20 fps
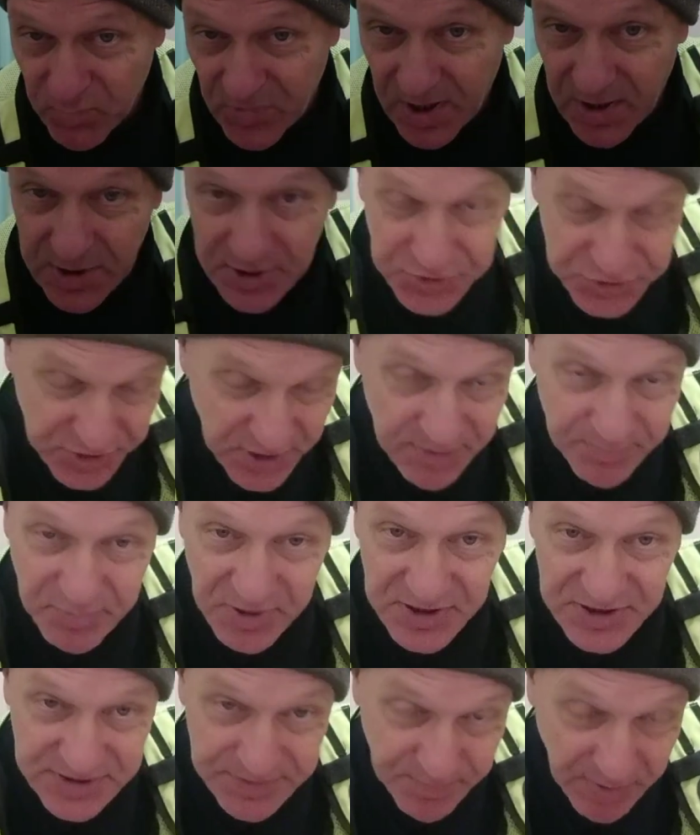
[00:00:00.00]

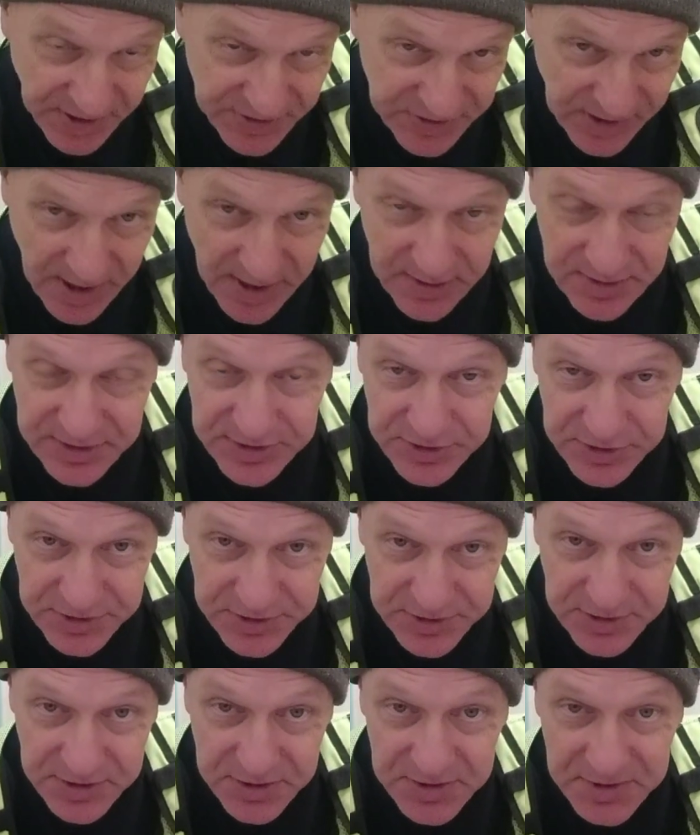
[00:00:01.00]
gdyby zbadali
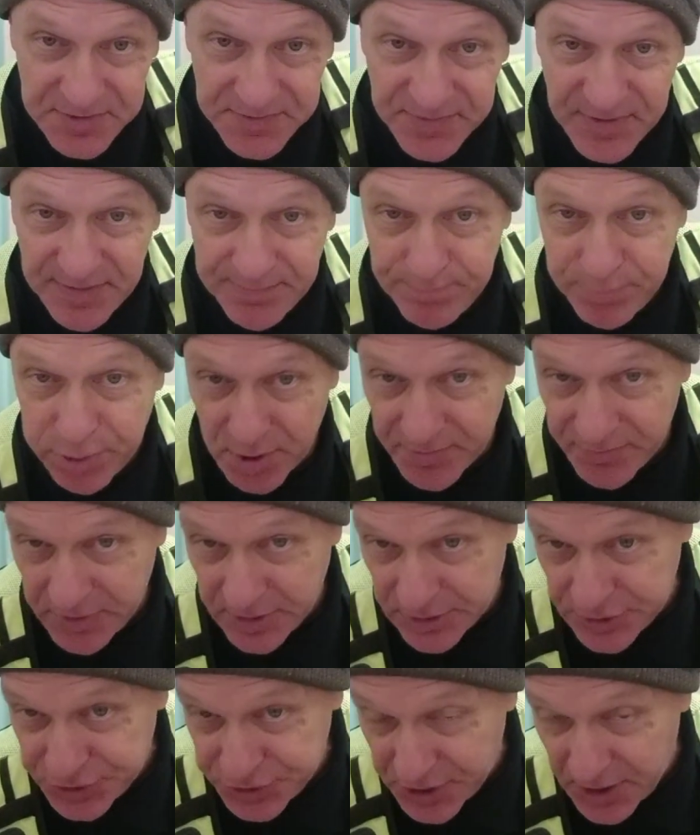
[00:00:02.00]
i
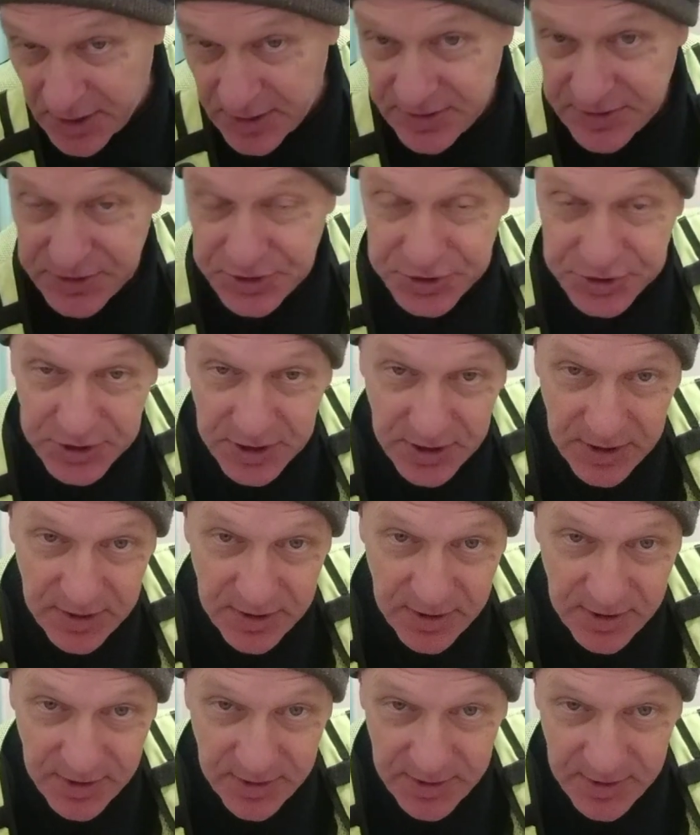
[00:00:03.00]
wypowiedzieli się